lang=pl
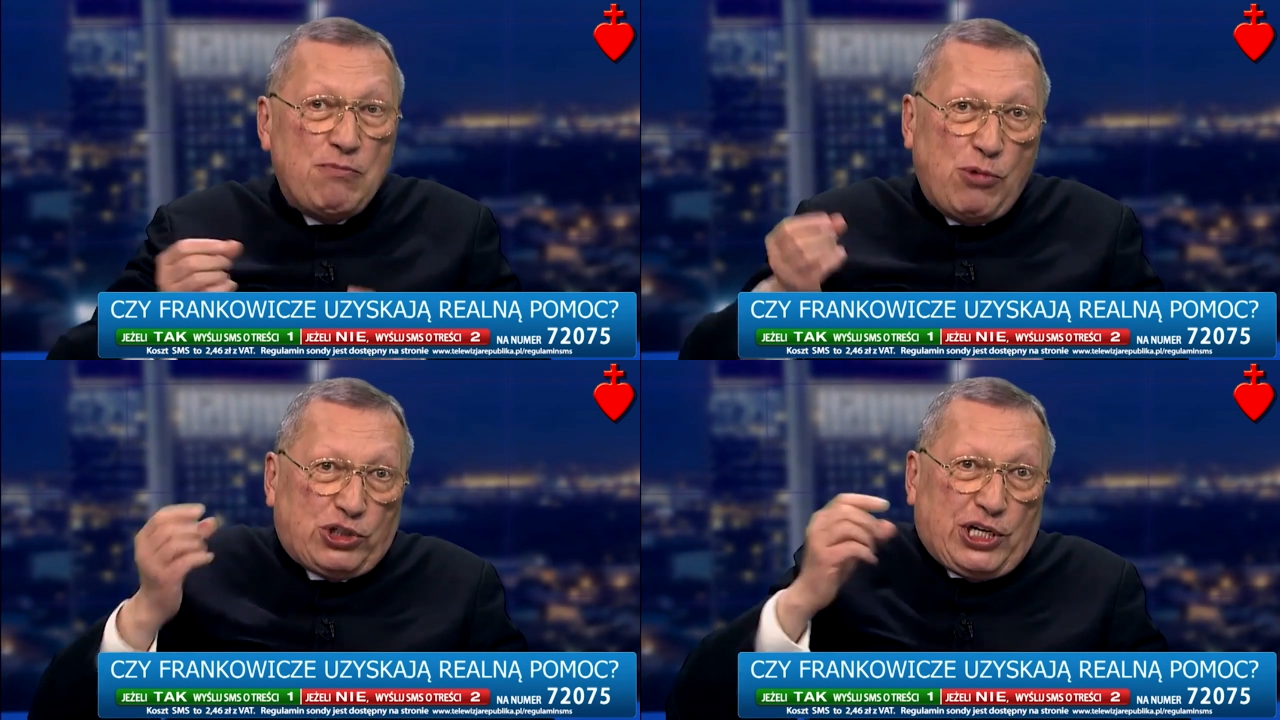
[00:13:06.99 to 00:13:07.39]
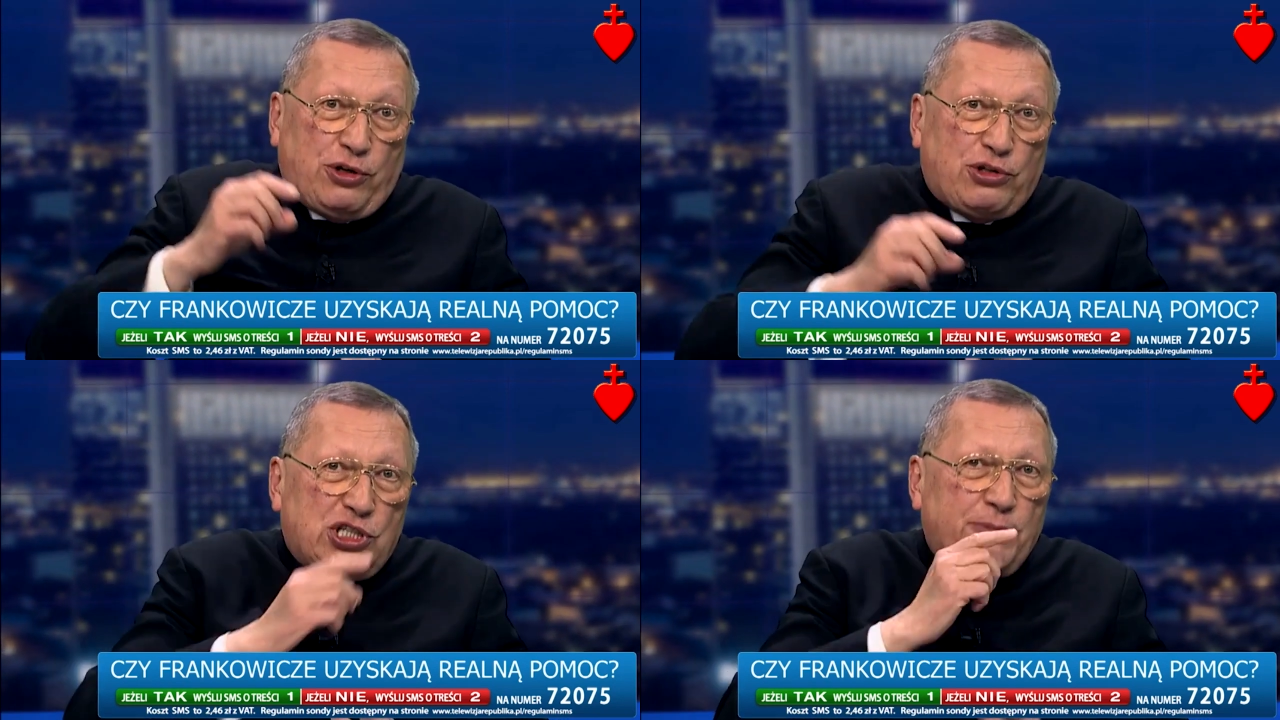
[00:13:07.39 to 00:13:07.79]
może
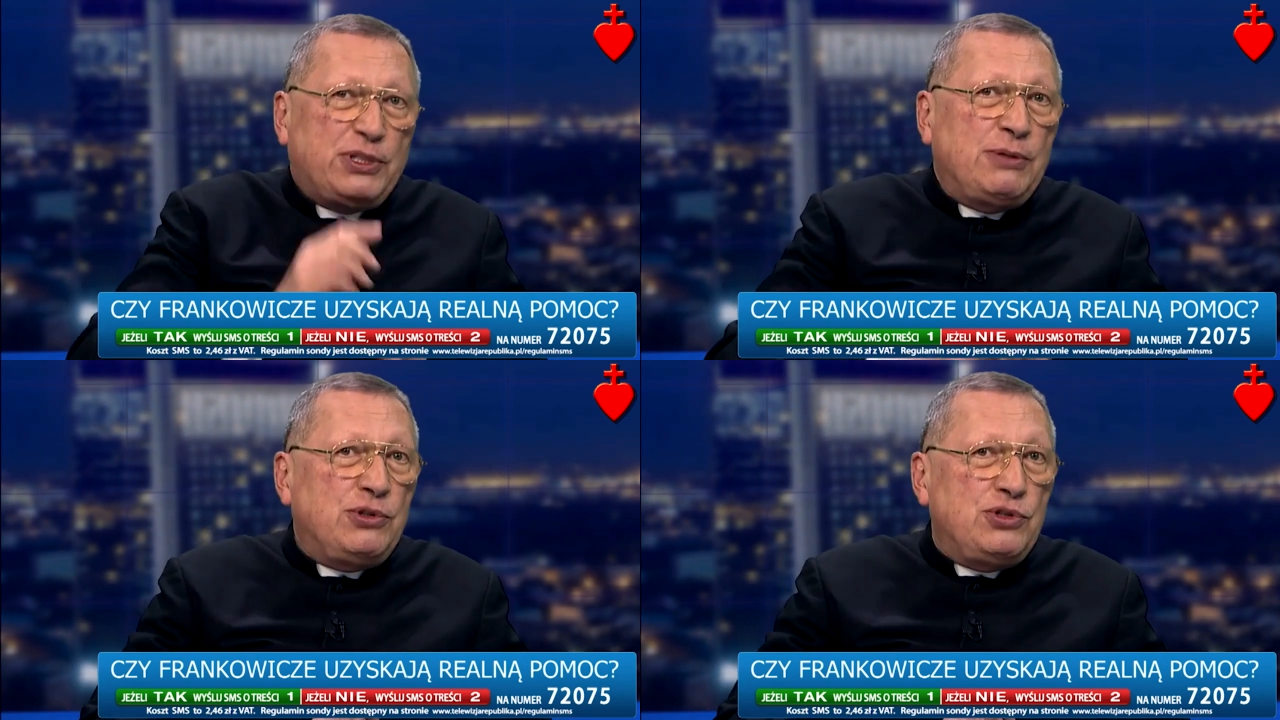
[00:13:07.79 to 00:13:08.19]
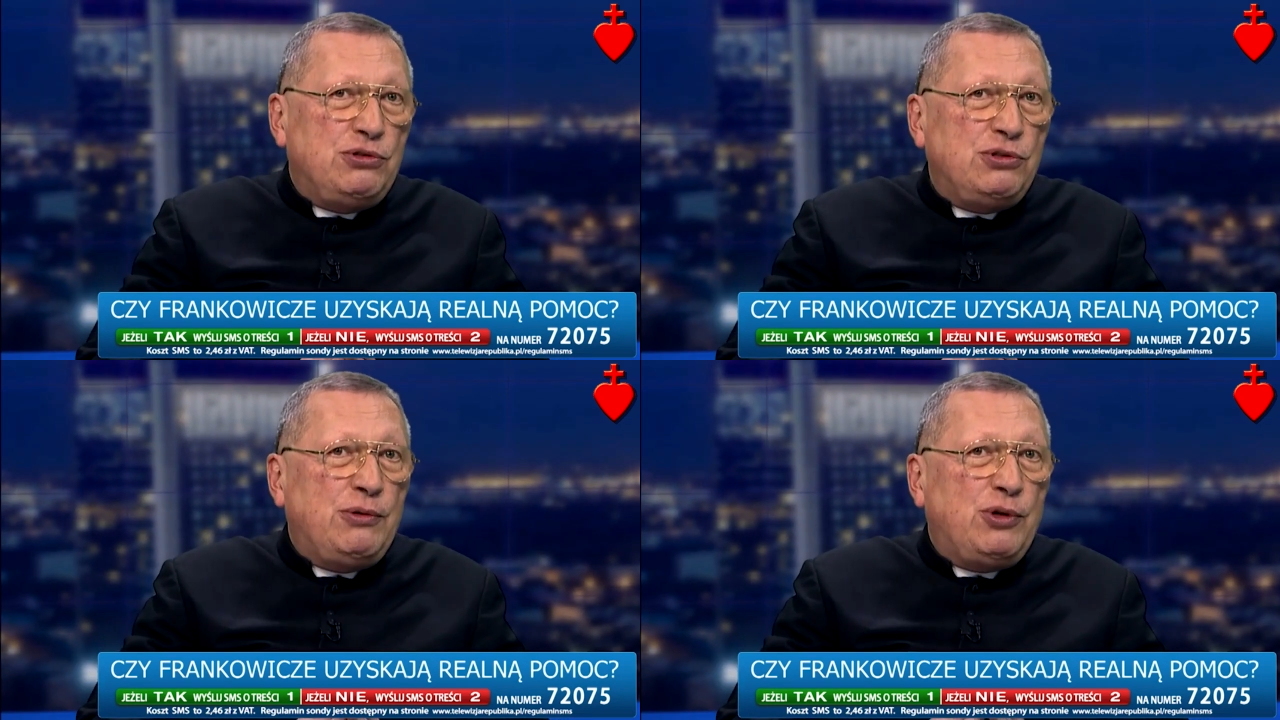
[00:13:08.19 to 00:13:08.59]
dotrze potem do
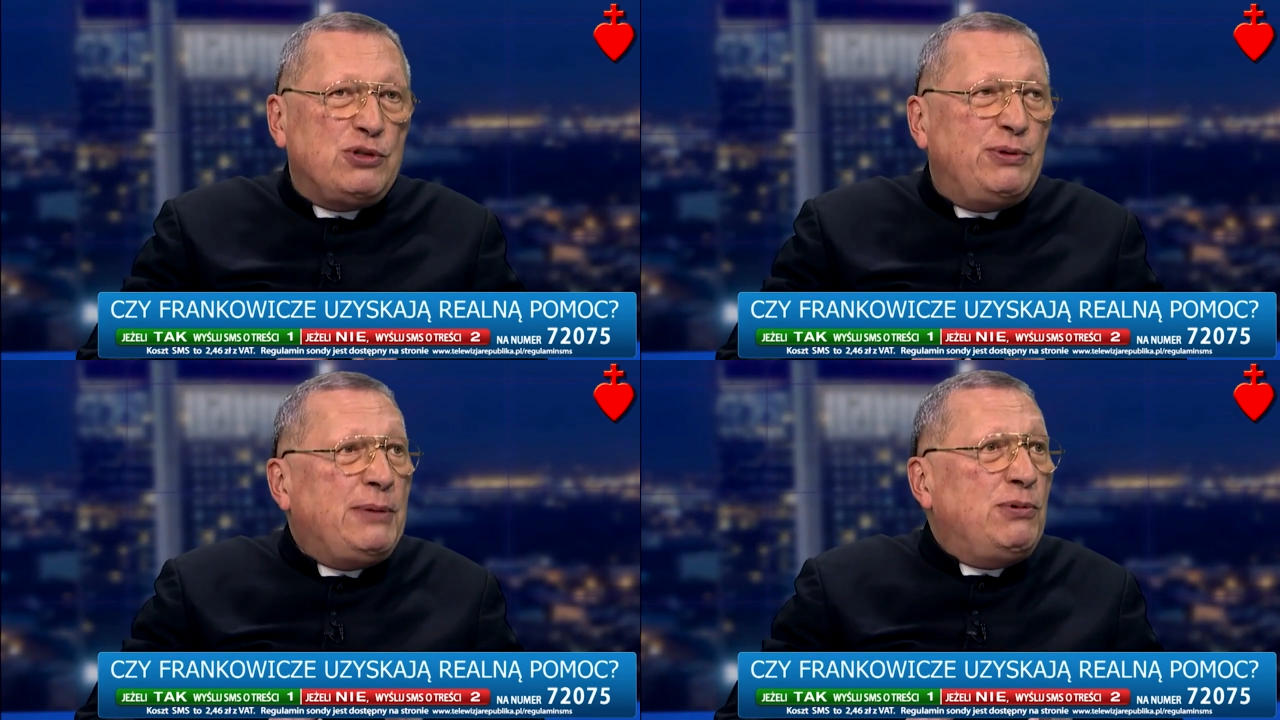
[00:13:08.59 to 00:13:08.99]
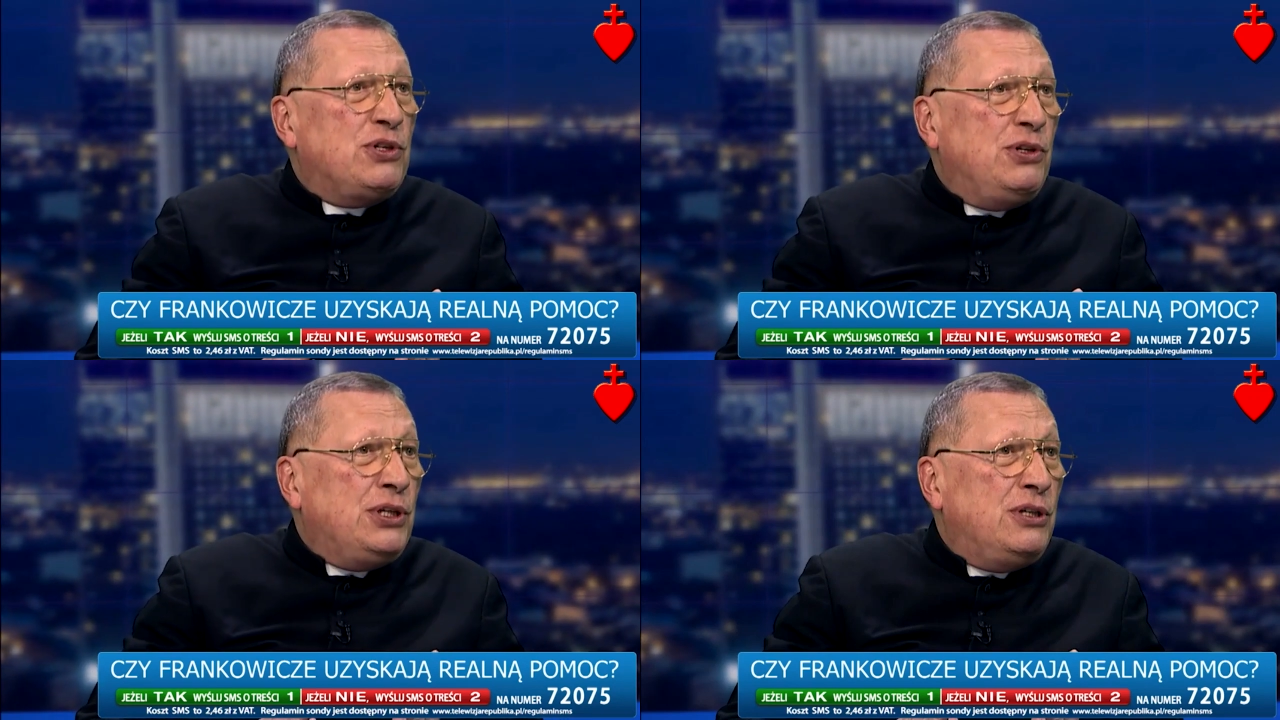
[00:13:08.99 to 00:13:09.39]
źródeł, choćby na
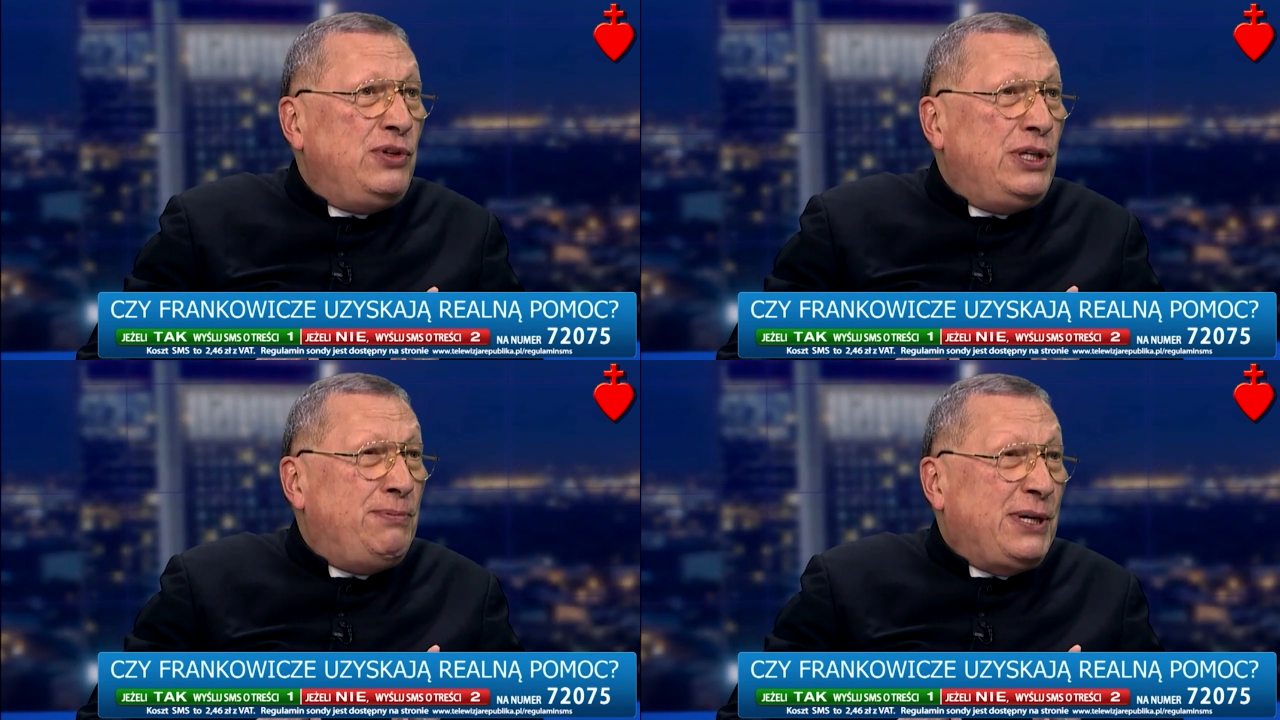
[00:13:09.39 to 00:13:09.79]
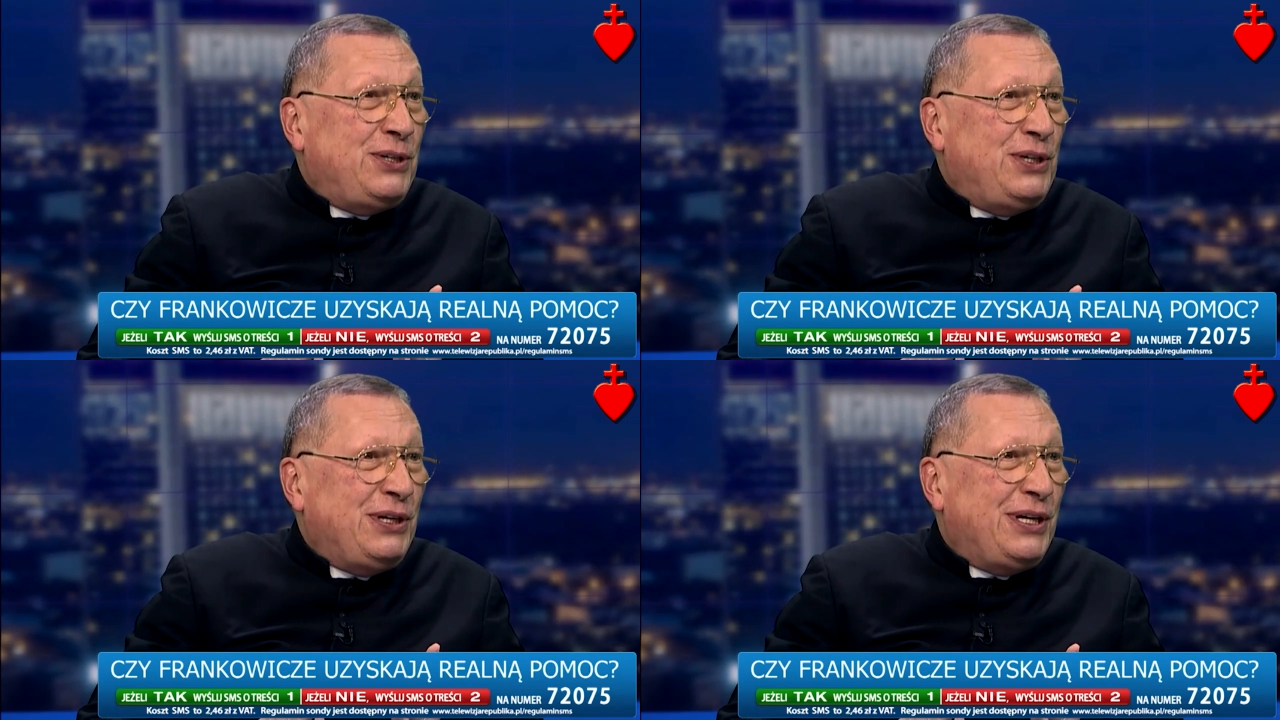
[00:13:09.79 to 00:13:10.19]
początek do Wikipedii.